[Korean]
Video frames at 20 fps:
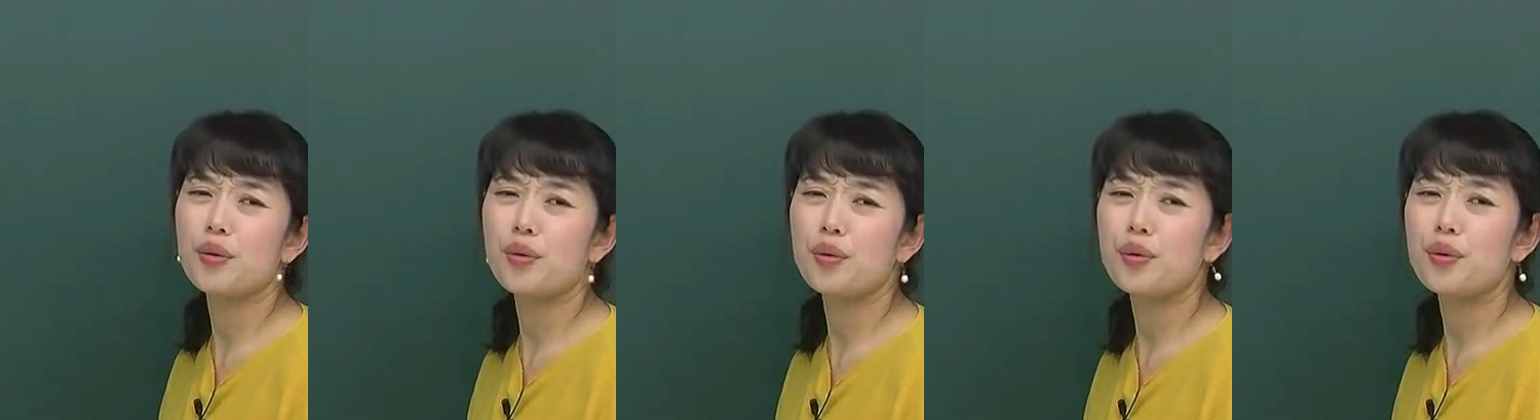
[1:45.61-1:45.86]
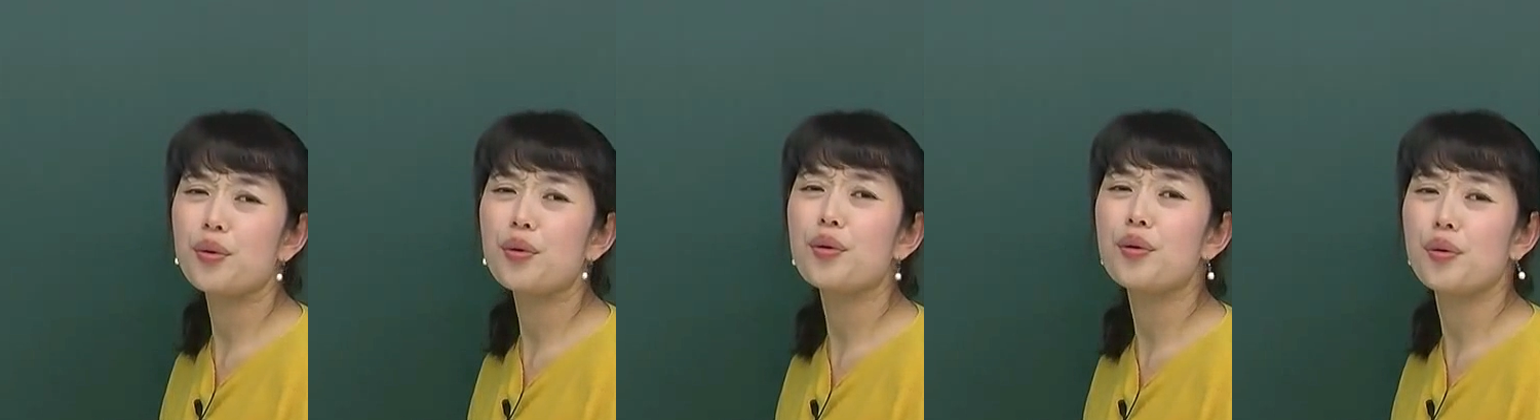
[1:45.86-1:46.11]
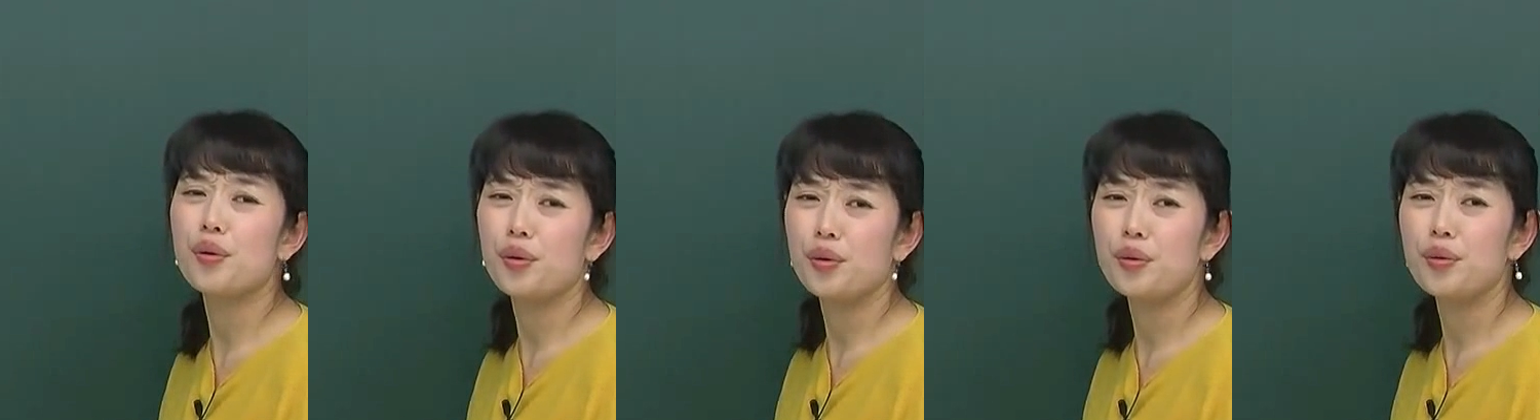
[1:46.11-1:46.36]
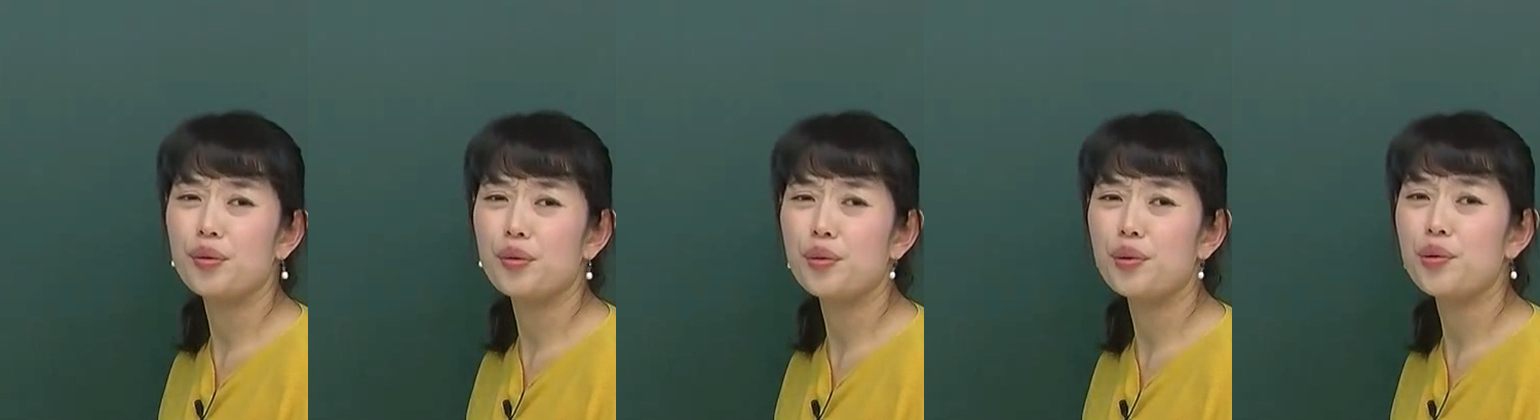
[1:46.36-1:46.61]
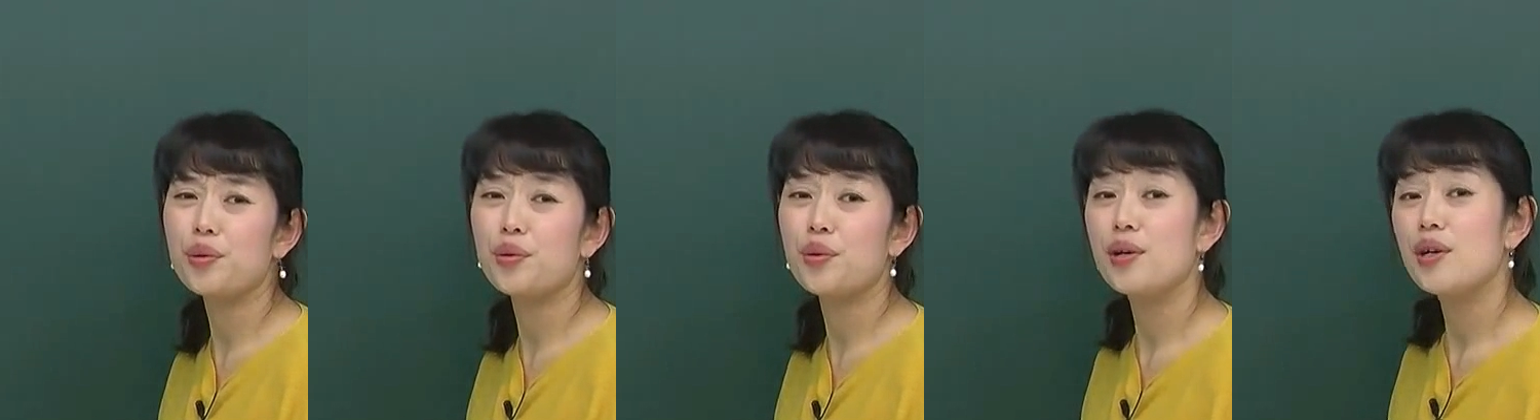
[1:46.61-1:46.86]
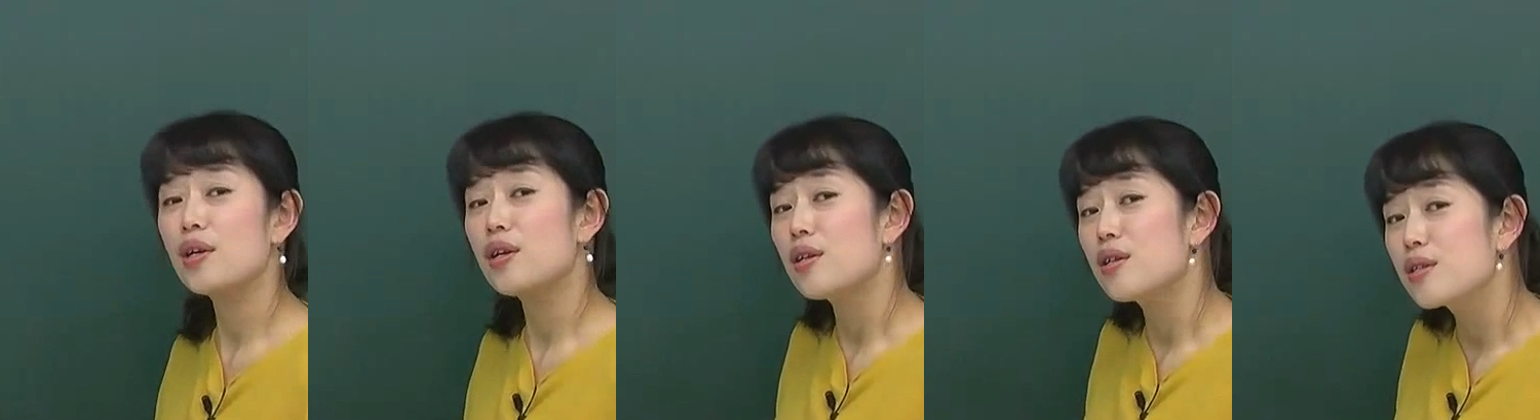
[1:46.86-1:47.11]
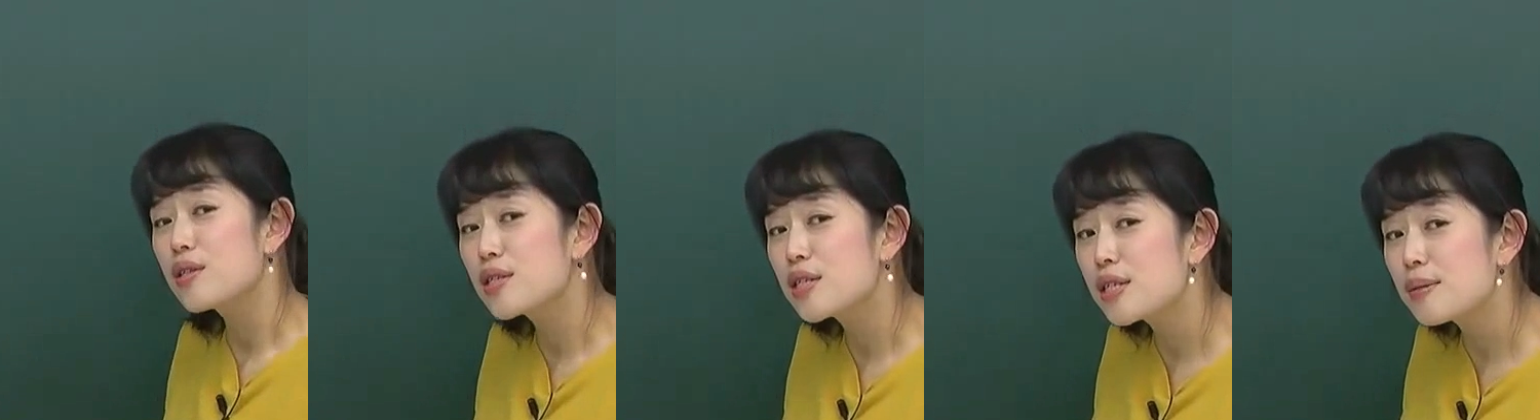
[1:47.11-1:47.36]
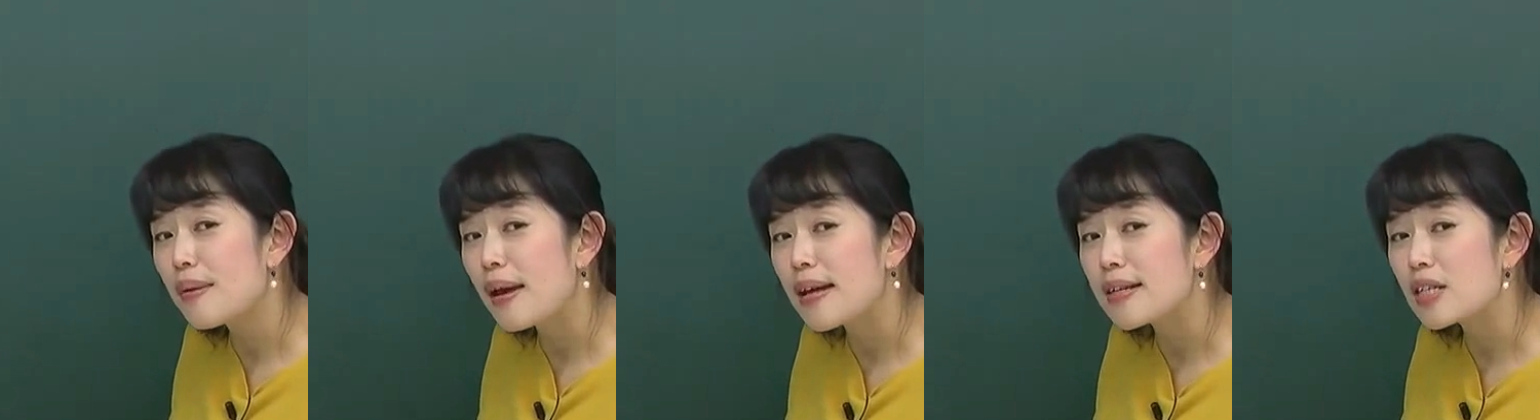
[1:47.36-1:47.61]
어,
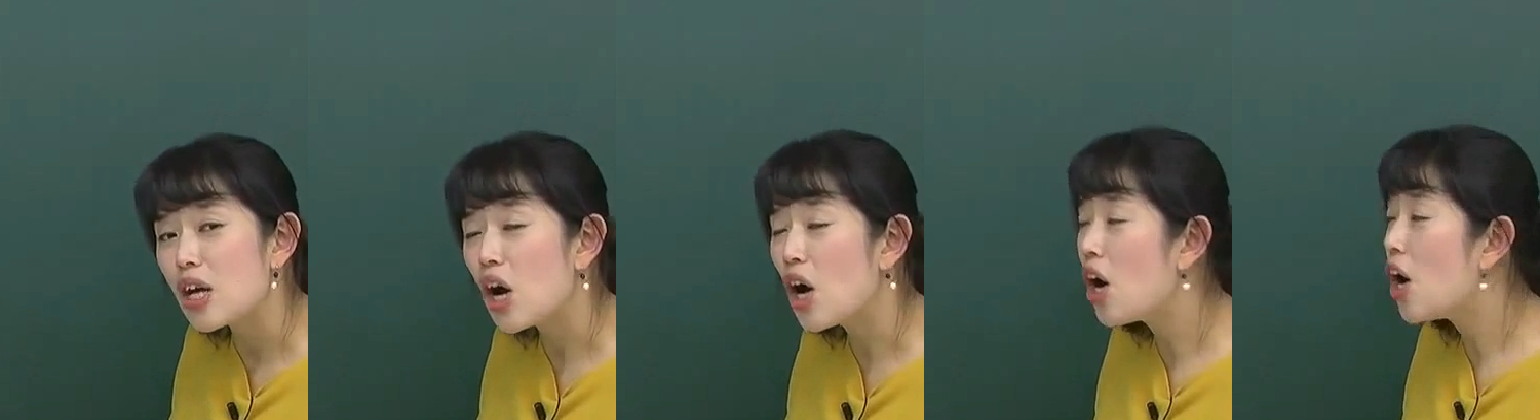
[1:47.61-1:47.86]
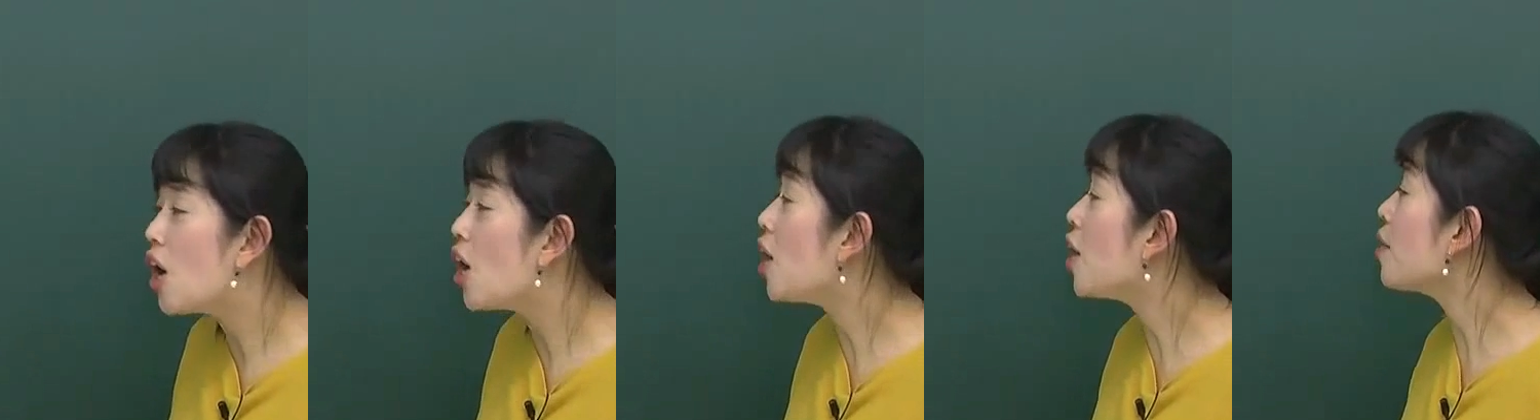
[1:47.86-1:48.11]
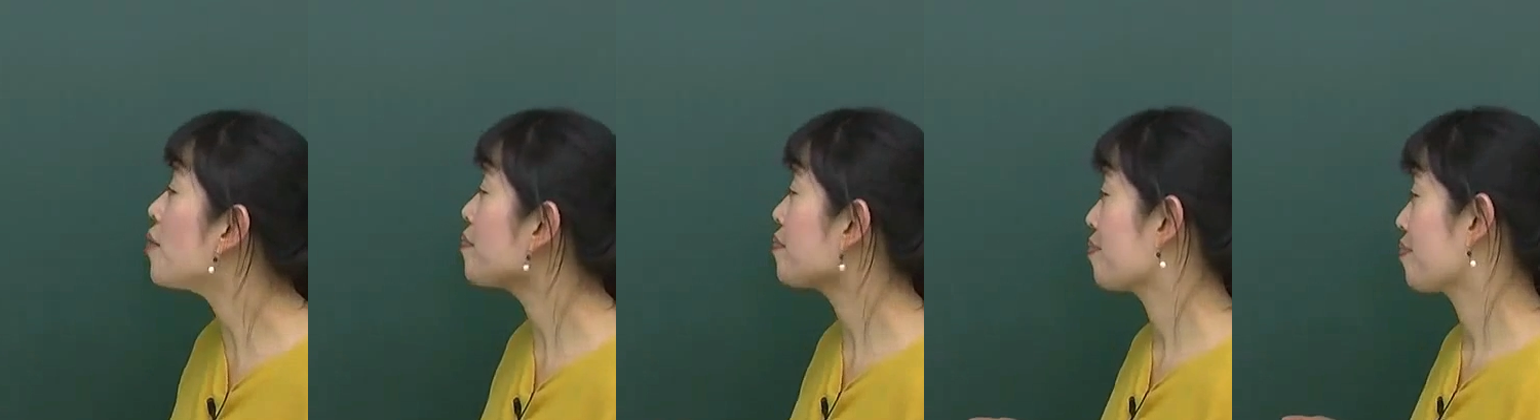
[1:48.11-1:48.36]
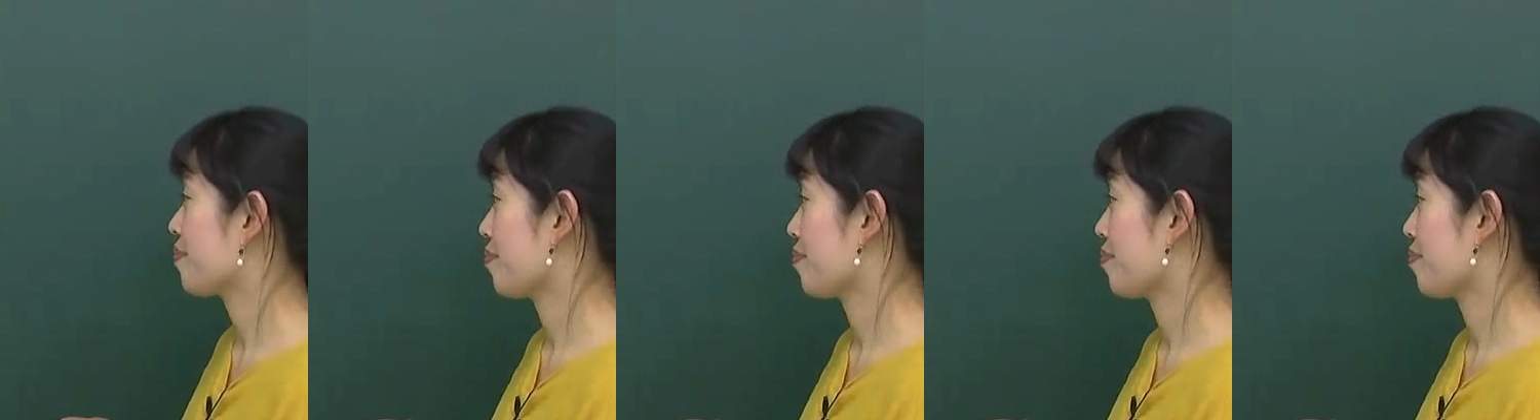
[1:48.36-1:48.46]
집에서